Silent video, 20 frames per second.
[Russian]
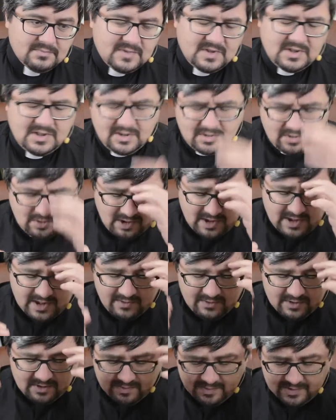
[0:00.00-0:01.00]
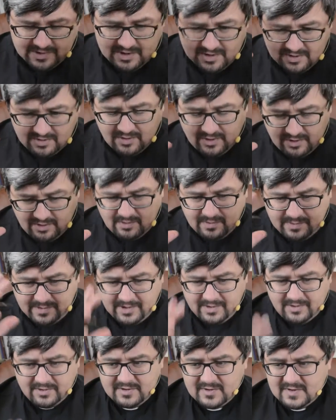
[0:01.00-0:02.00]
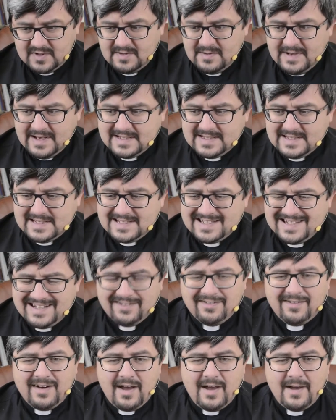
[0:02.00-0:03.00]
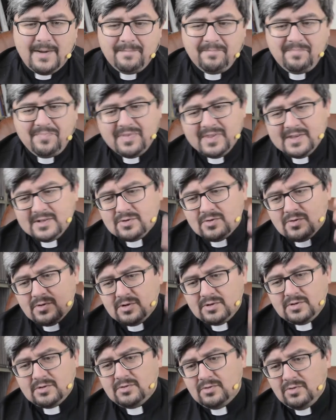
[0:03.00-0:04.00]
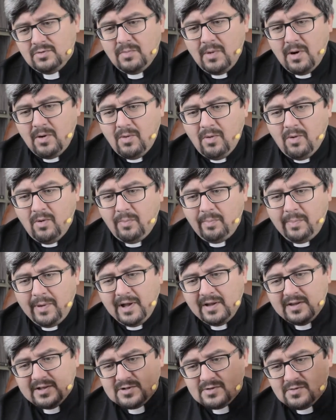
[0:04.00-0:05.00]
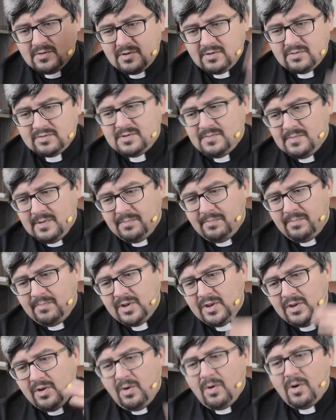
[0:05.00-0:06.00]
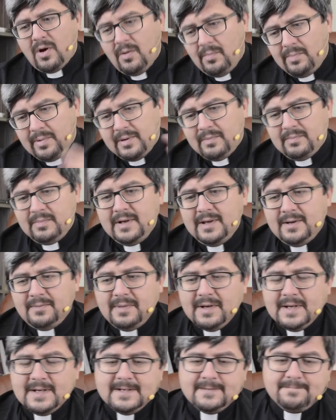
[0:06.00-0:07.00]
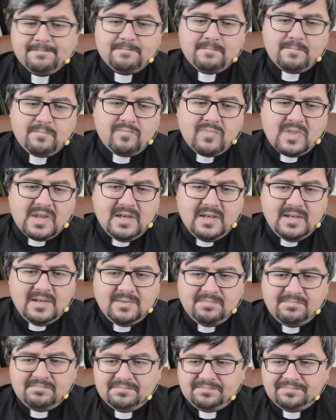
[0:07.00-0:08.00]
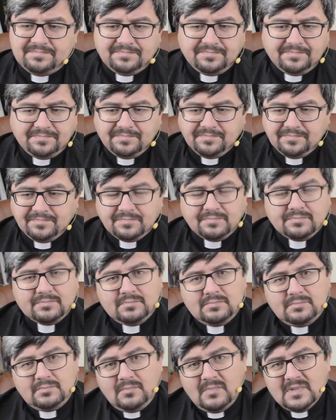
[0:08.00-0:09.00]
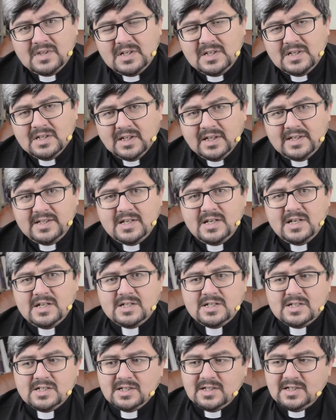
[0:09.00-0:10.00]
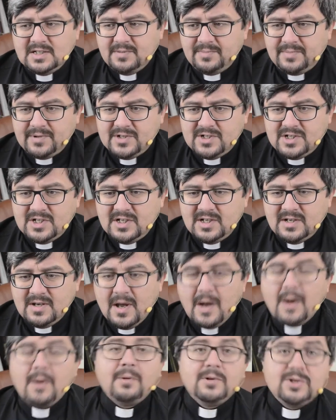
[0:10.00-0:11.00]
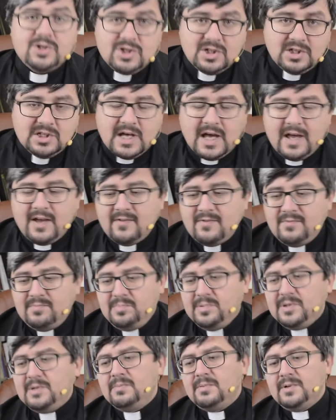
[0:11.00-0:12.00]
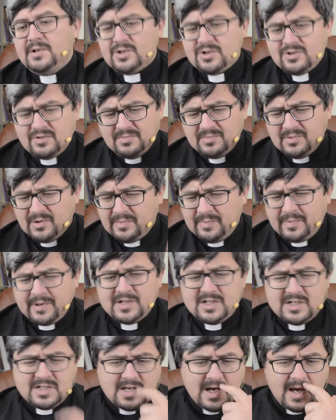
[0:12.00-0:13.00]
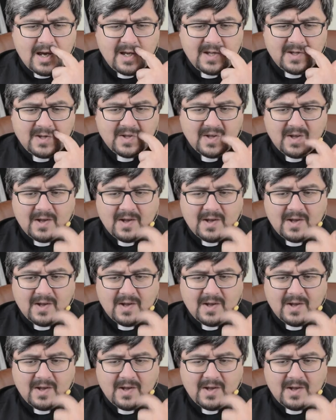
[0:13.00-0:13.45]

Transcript: Ты только вот потихоньку приходишь в себя, осознавая, насколько ты глубоко упал, насколько у тебя много проблем, и ты не надеешься на это прощение. Читая в Библии, что Бог прощает,